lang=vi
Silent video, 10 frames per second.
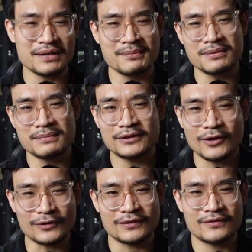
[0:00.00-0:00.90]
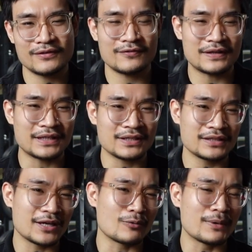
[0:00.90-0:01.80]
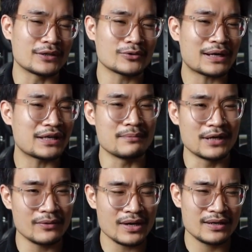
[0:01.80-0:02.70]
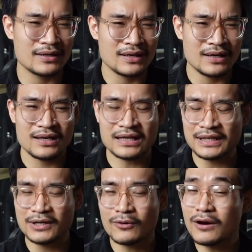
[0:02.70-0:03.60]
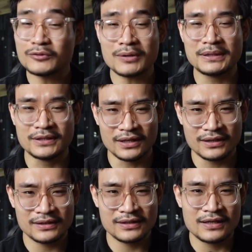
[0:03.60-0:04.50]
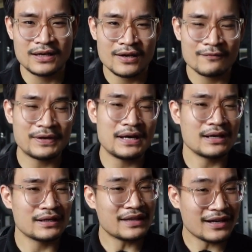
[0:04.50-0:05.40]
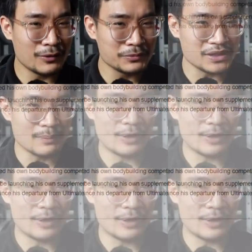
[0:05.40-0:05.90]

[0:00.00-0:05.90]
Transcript: thấy mình bị thọt và thấy cơ thể của mình toàn điểm yếu ấy là cái điều hoàn toàn bình thường. Vấn đề là người ta không từ